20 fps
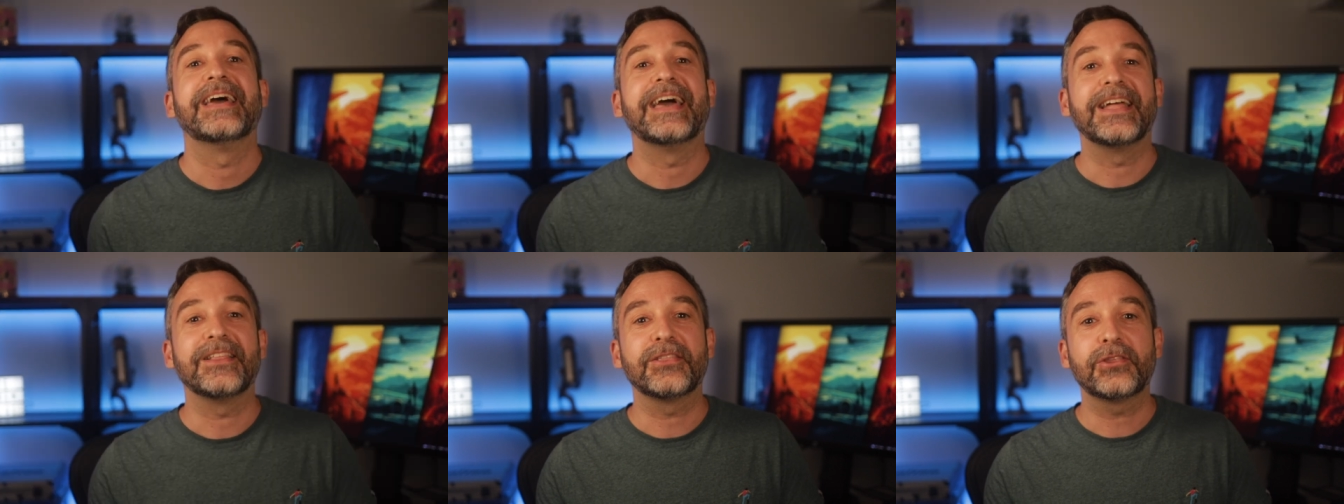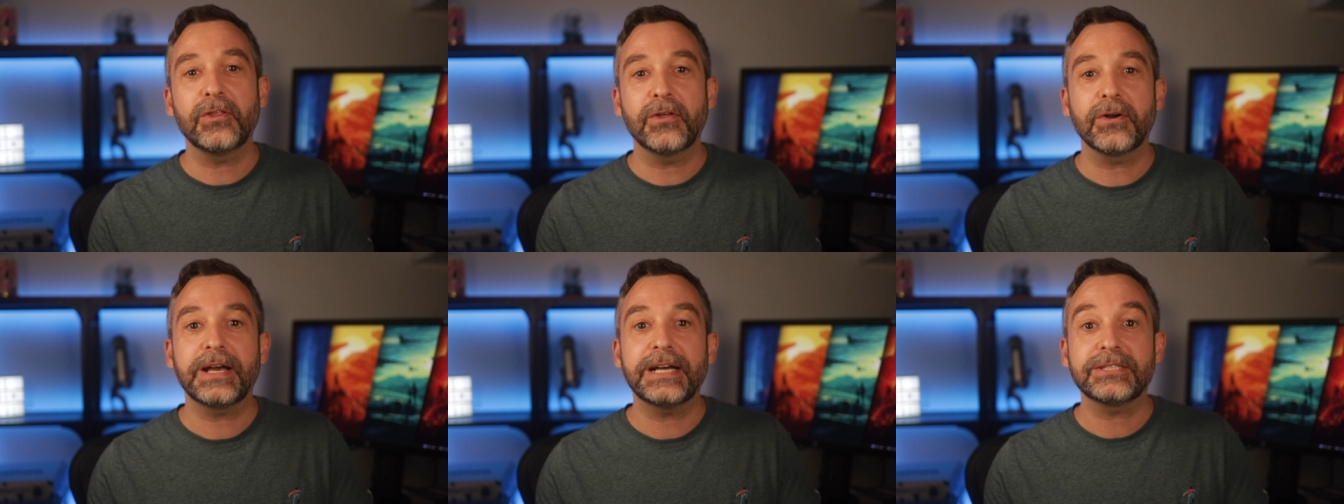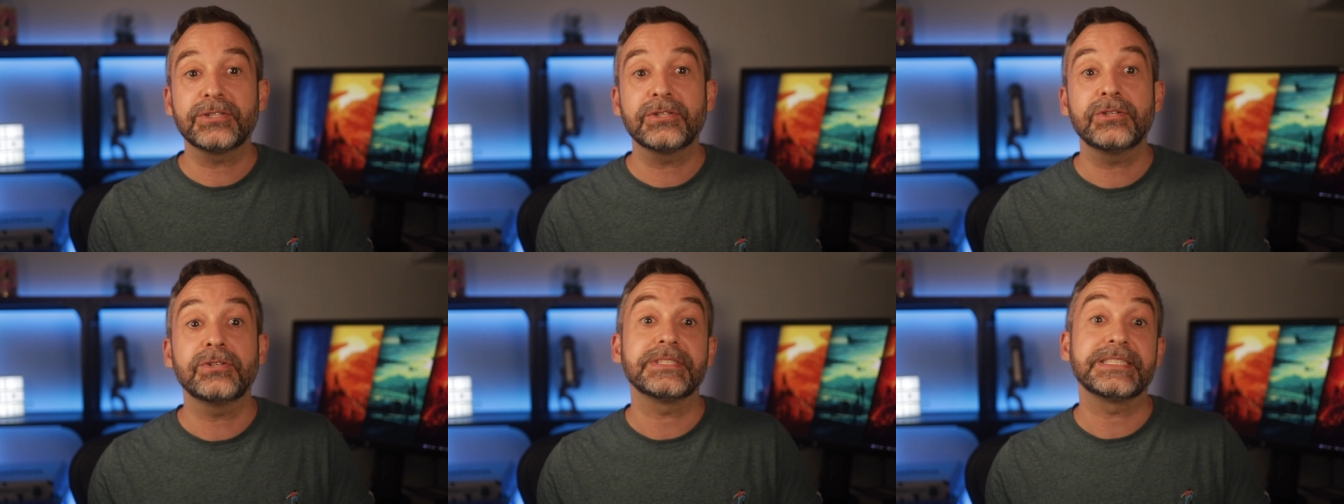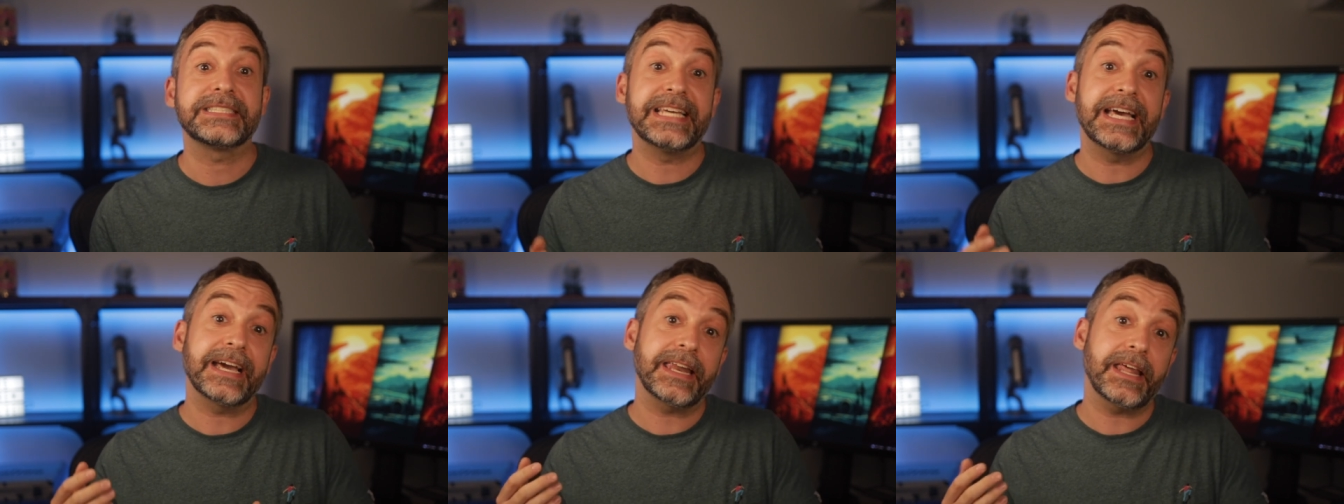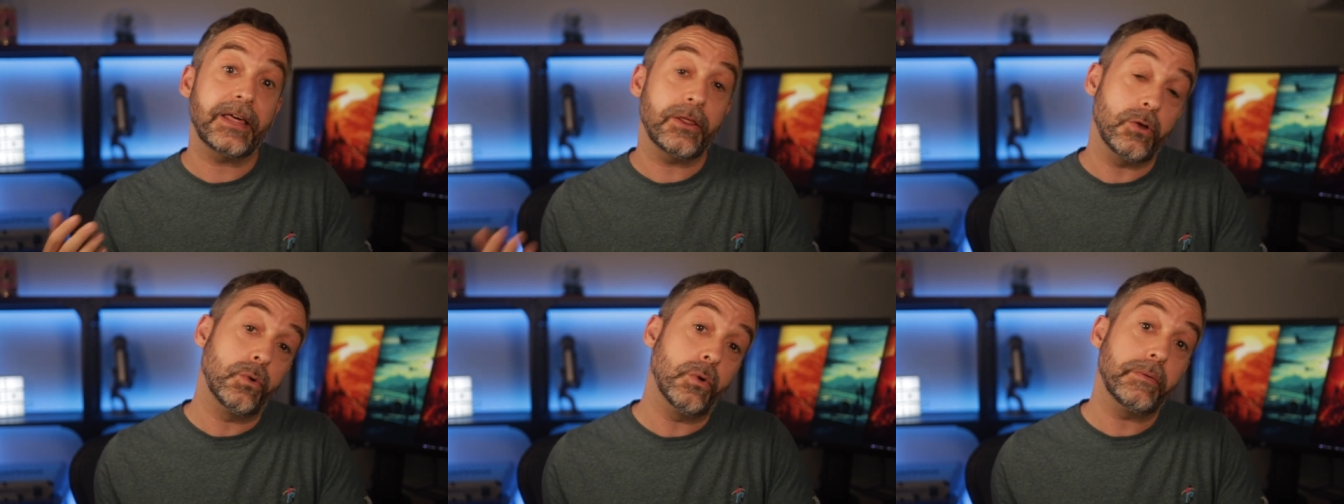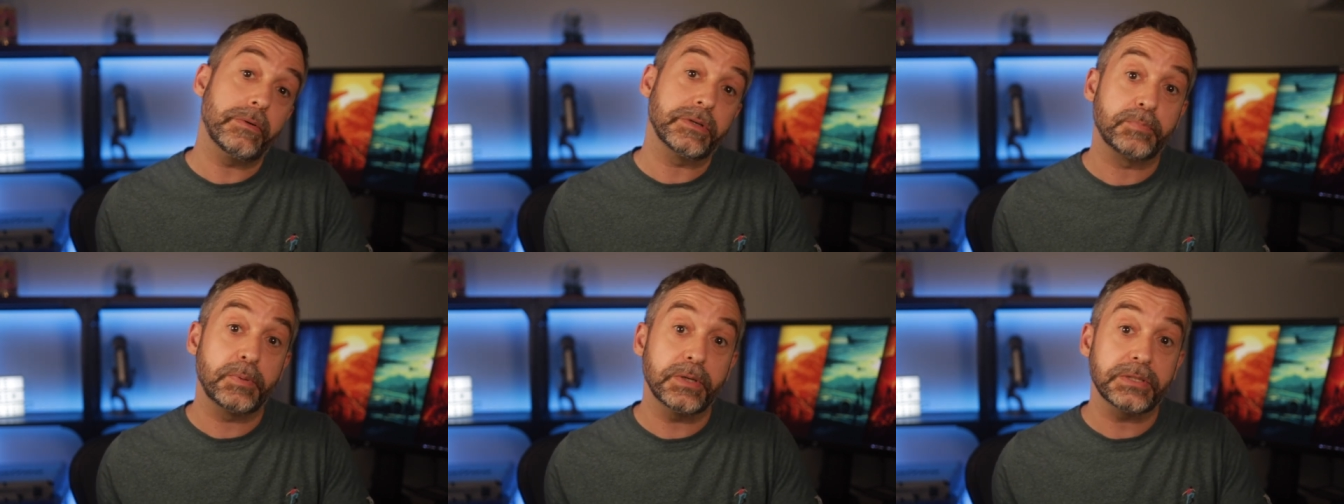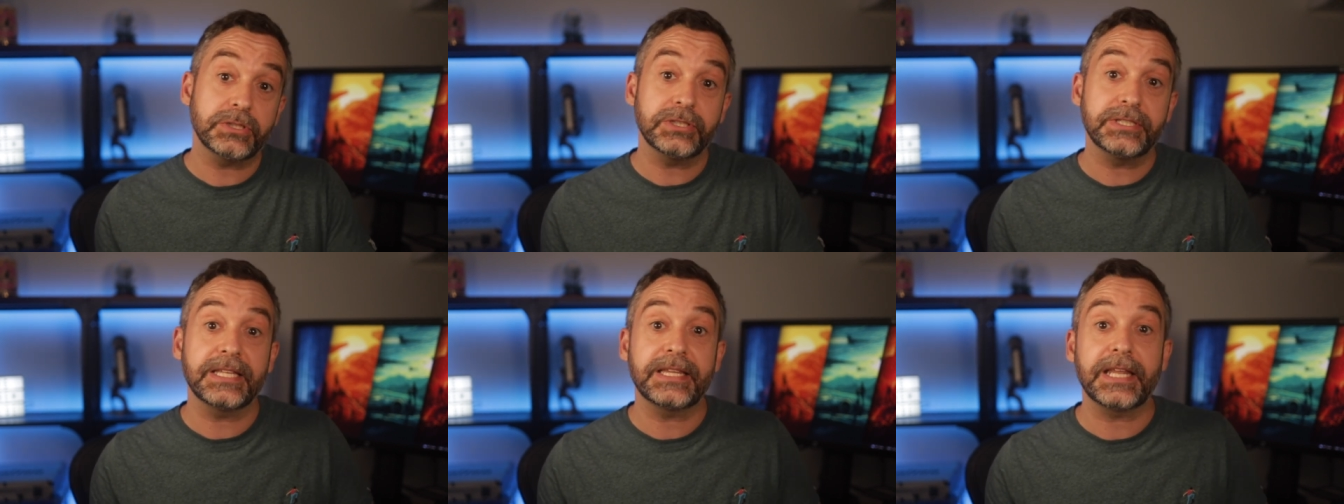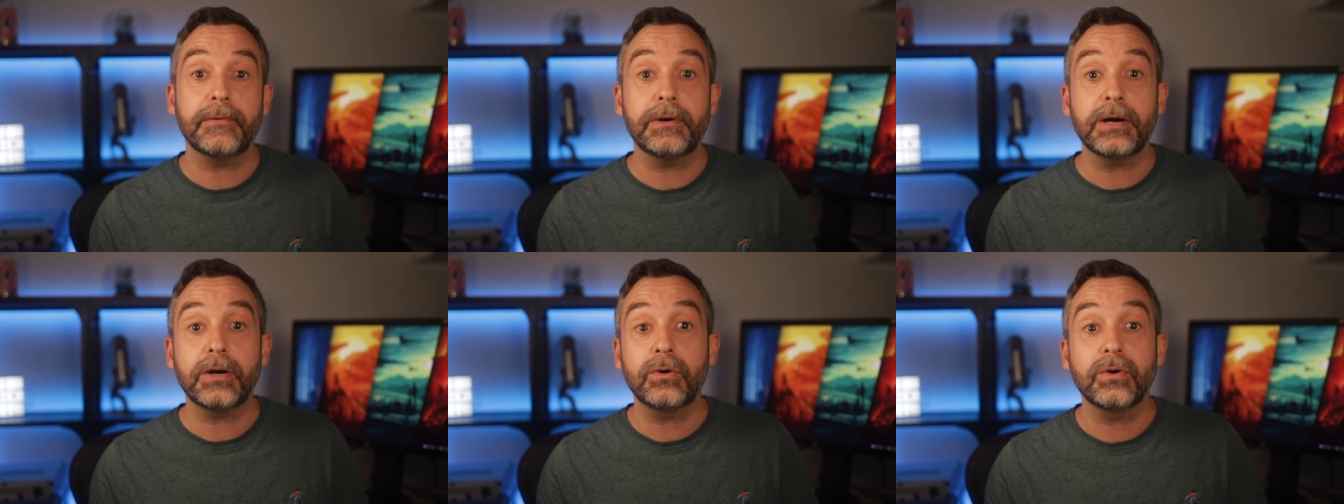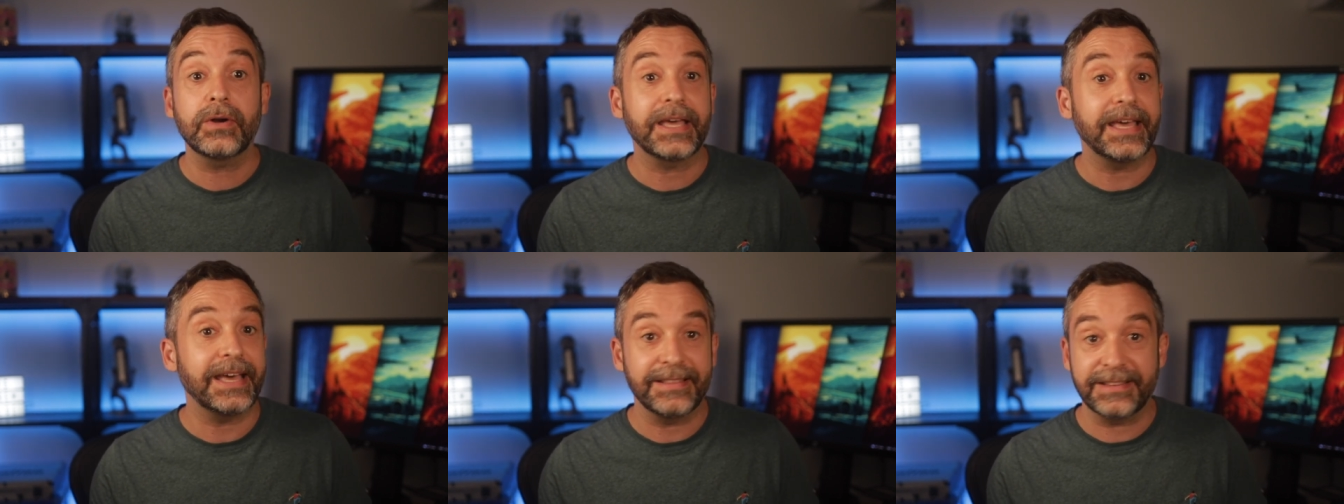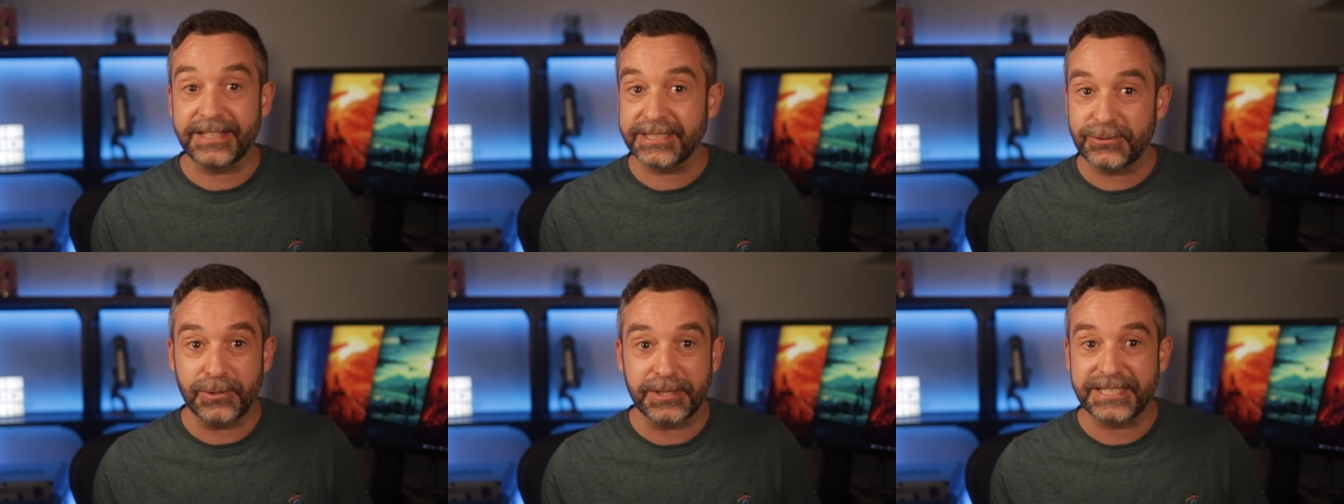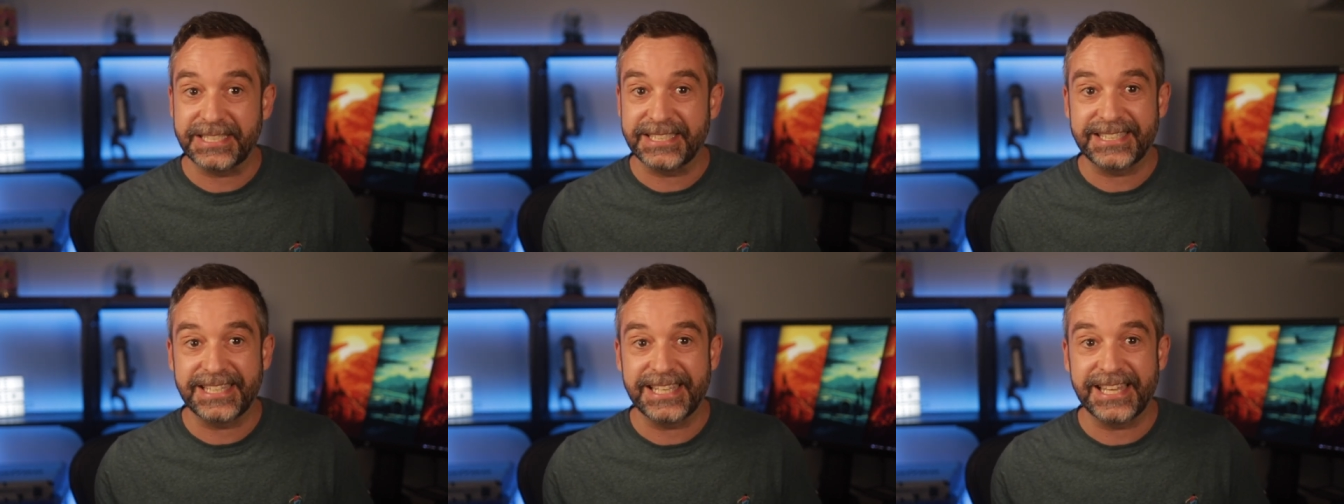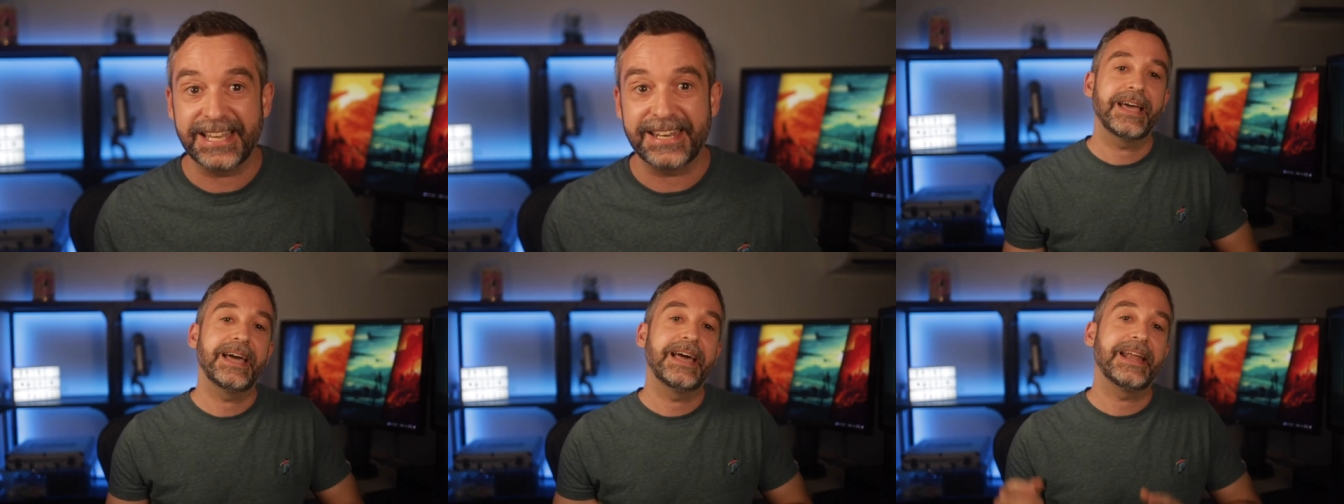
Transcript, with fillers: En todo caso, se han creado nuevos puestos de trabajo que antes no existían.